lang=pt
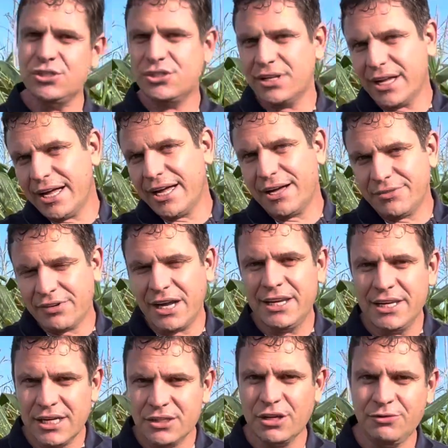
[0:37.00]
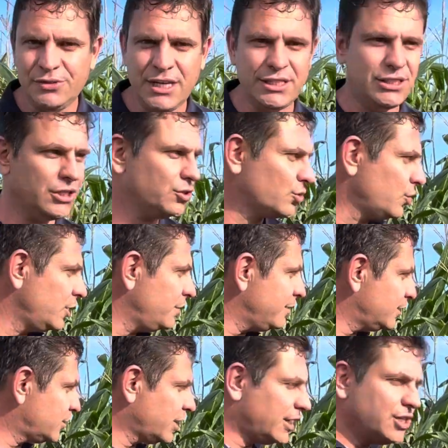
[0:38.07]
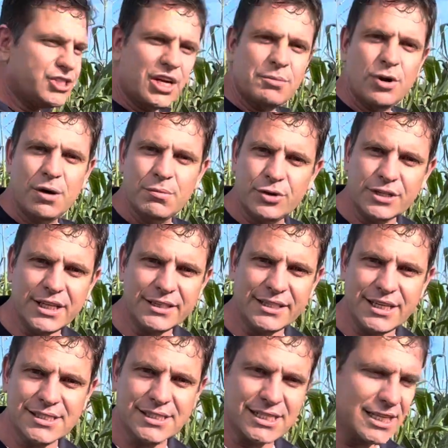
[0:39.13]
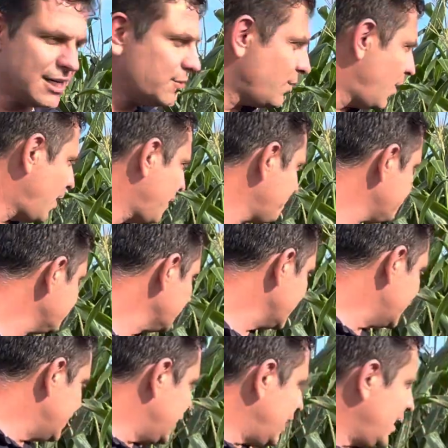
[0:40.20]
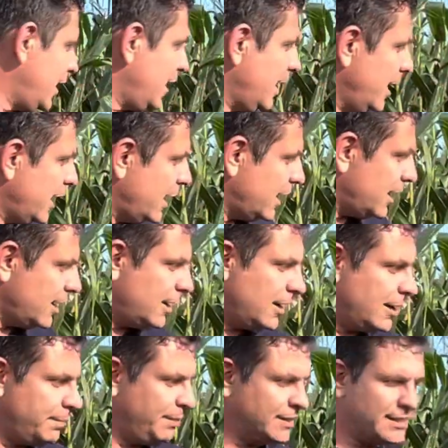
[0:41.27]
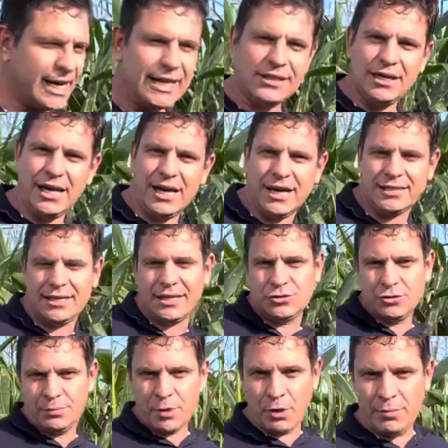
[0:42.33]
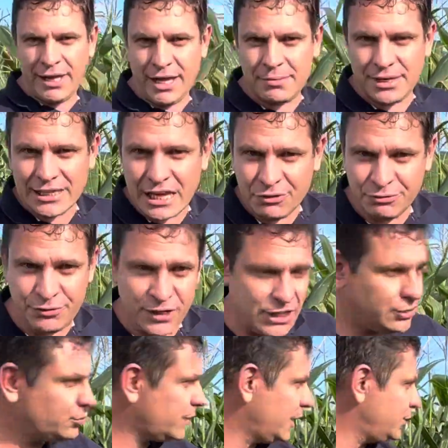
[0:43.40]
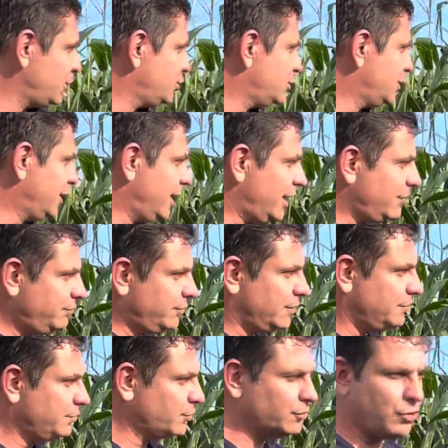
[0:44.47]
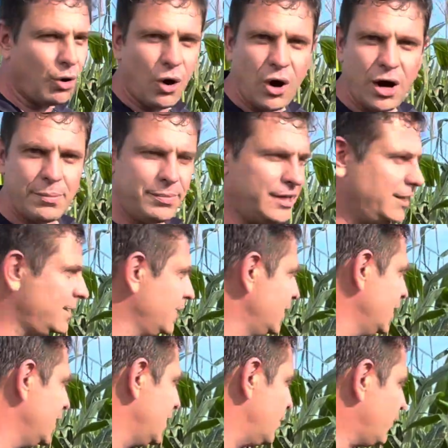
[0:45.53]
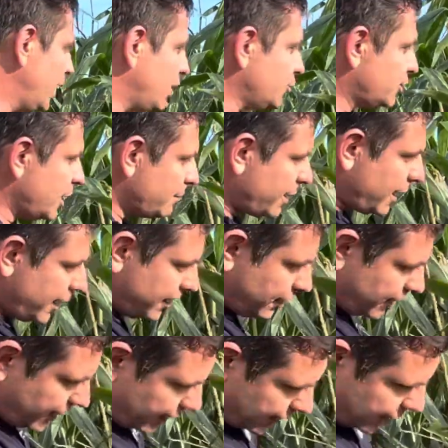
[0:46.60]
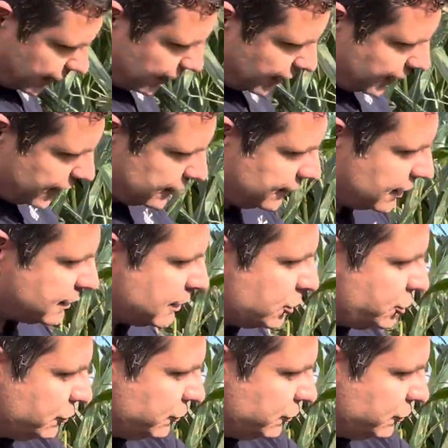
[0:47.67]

a gente está avaliando a eficiência de drone, mas isso aqui chamou muita atenção, ó. Ah, apesar da, da, do problema da fito que a gente teve por cobre, eu quero chamar a atenção de